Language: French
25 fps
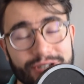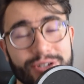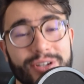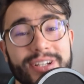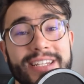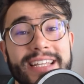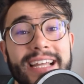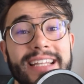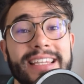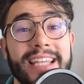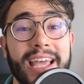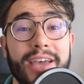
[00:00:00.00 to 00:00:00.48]
Je
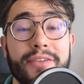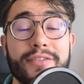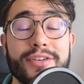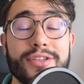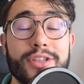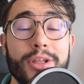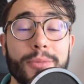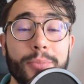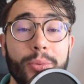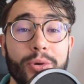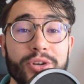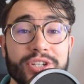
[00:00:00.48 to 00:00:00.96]
te dis à très
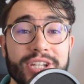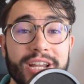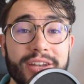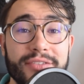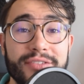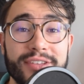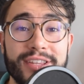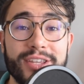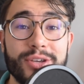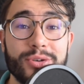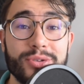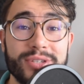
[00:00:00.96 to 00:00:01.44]
vite dans une
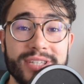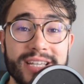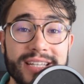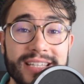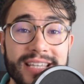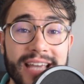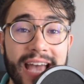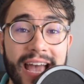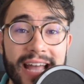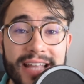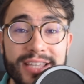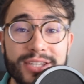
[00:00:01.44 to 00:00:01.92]
prochaine vidéo,
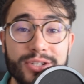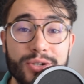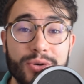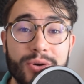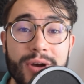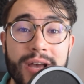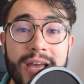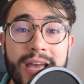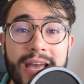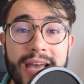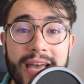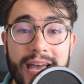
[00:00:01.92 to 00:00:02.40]
c'était
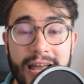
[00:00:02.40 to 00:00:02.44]
Enzo,